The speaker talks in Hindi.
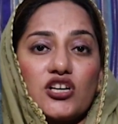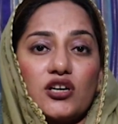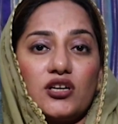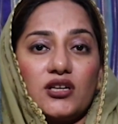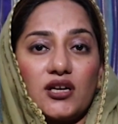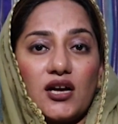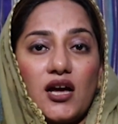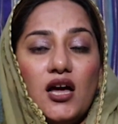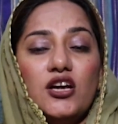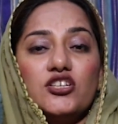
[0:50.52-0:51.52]
शक्कर
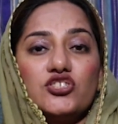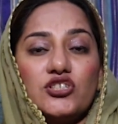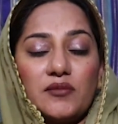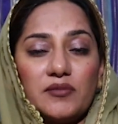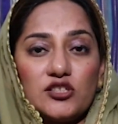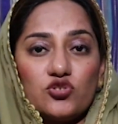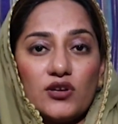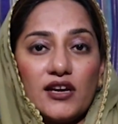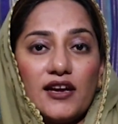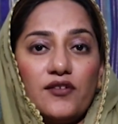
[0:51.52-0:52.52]
का शरबत
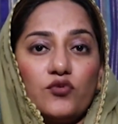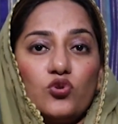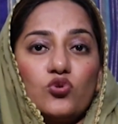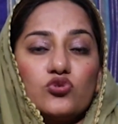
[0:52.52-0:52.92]
जो है वो